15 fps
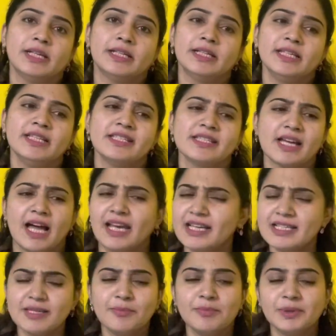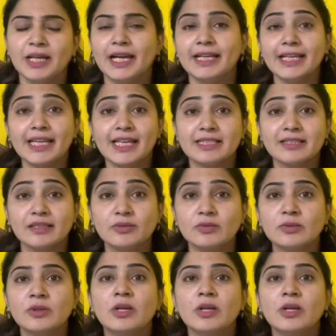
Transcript: అండి చాలా సింపుల్ అంటే అసలు